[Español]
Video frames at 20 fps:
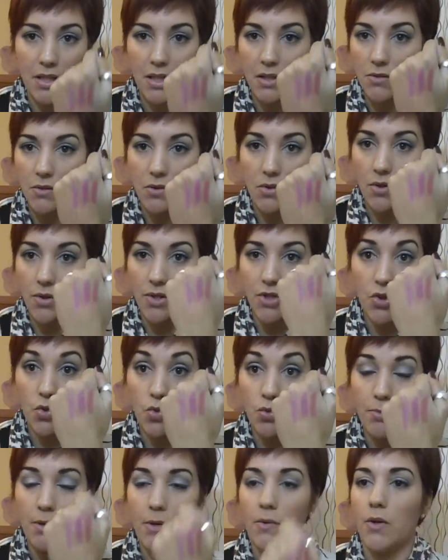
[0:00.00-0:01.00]
tiene unos colores
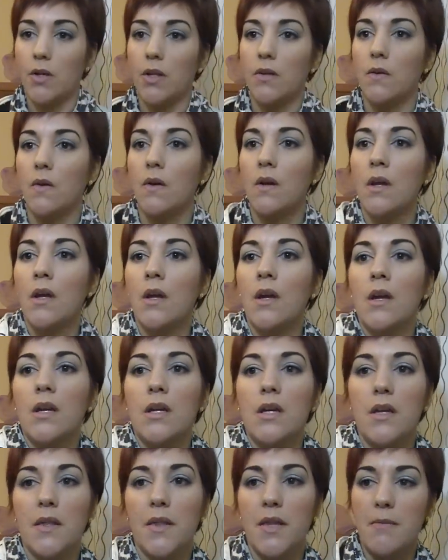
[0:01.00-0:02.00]
súper bonitos
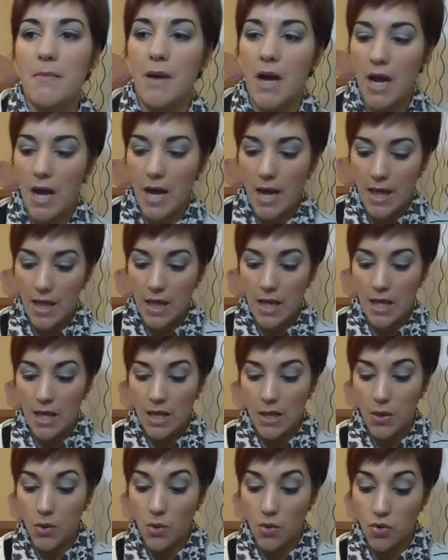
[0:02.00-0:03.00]
y encima
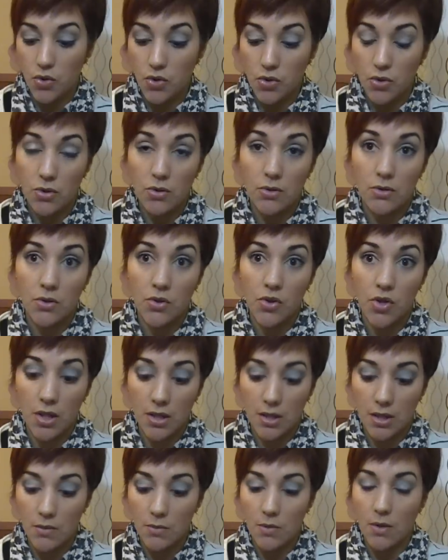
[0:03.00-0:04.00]
a
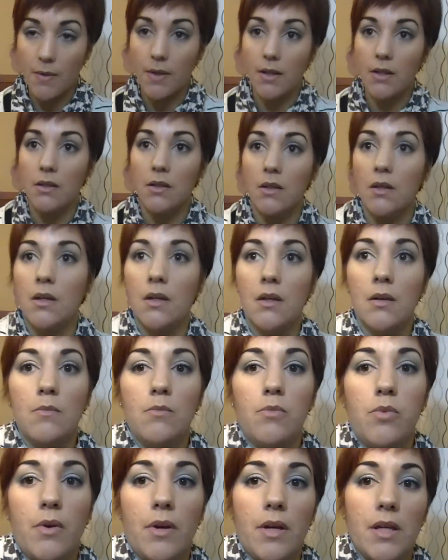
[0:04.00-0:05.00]
2,89
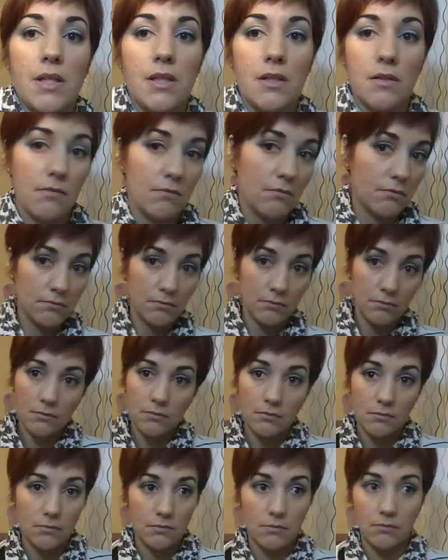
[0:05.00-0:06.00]
pues
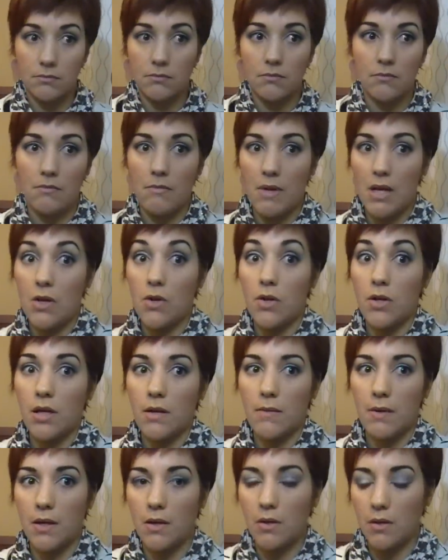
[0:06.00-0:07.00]
mejor
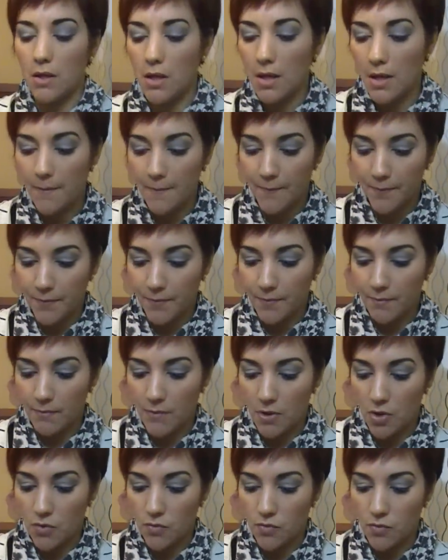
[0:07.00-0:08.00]
que mejor
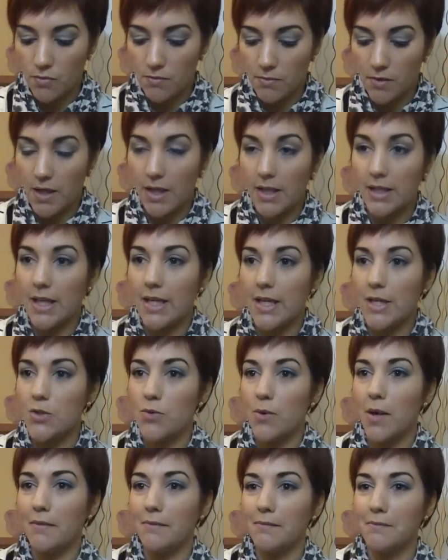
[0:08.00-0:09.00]
me, me, voy a quitar el
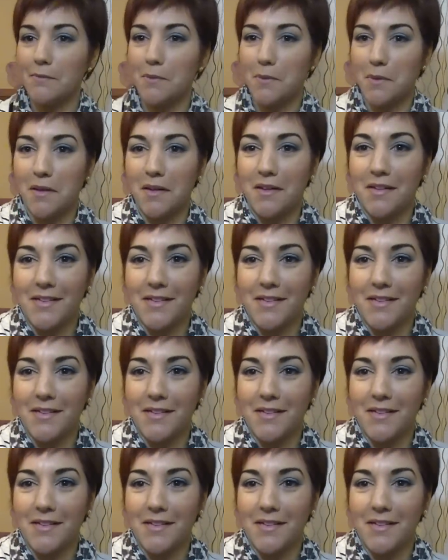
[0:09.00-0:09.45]
swat porque